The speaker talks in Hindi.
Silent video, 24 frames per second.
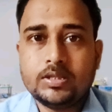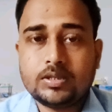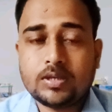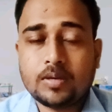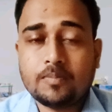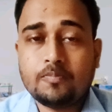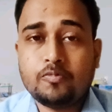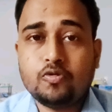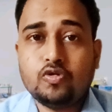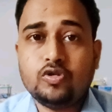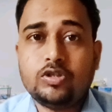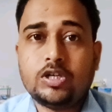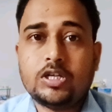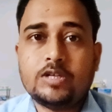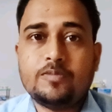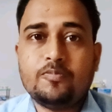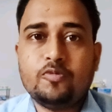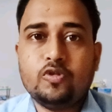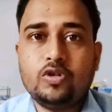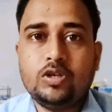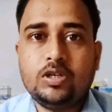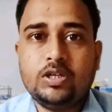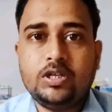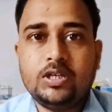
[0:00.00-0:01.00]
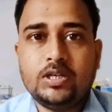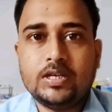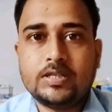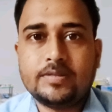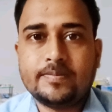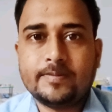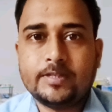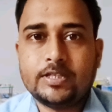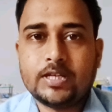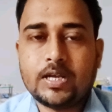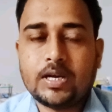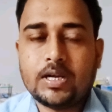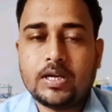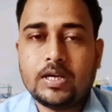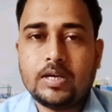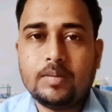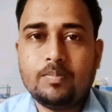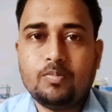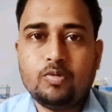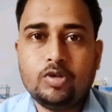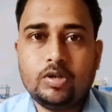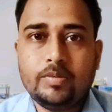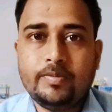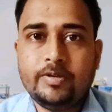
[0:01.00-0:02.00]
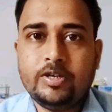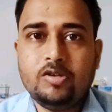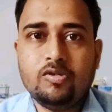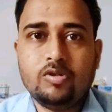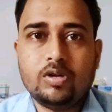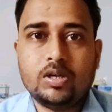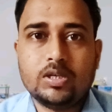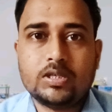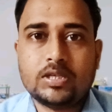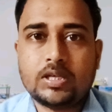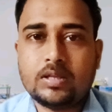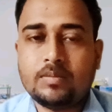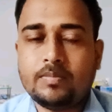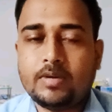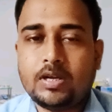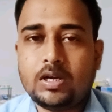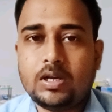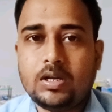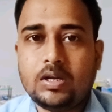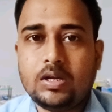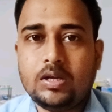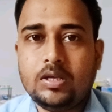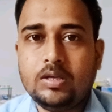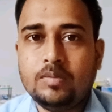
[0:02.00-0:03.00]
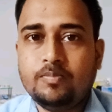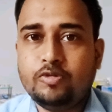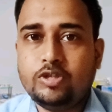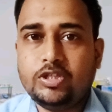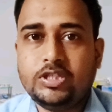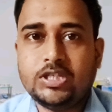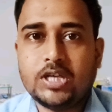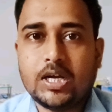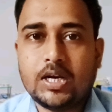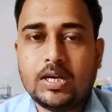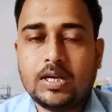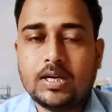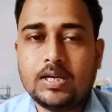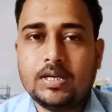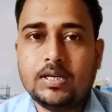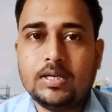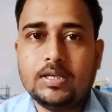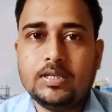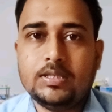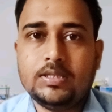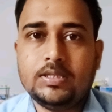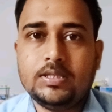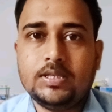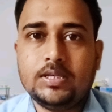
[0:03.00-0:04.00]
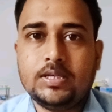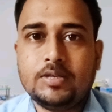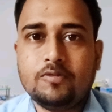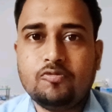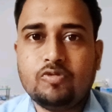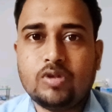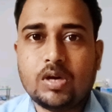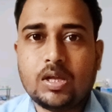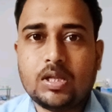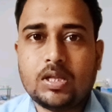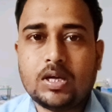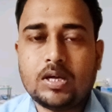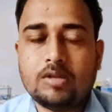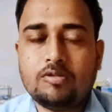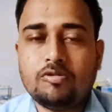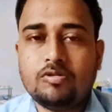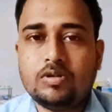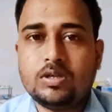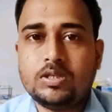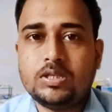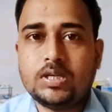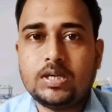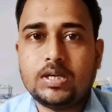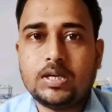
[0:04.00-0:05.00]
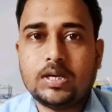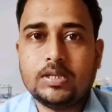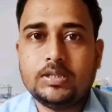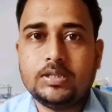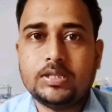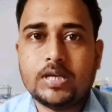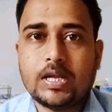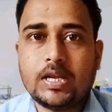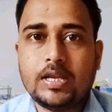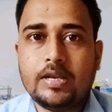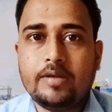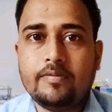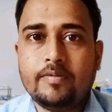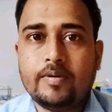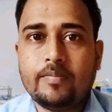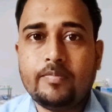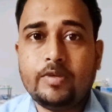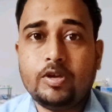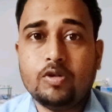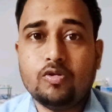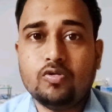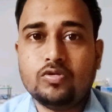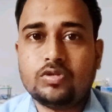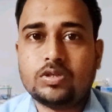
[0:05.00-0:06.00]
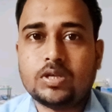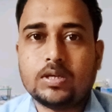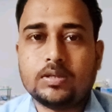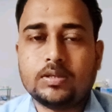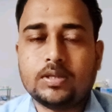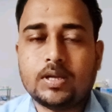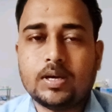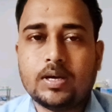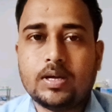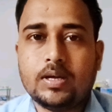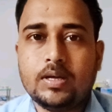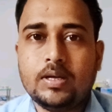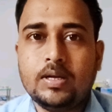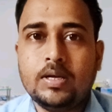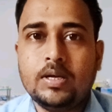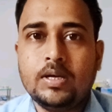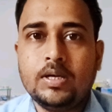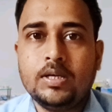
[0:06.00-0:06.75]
सब कुछ आज पूरी डिटेल्स में जानेंगे पूरी वीडियो के साथ बने रहिए पूरी जानकारी लीजिए क्योंकि आधा दूर जानकारी जानलेवा भी हो सकता है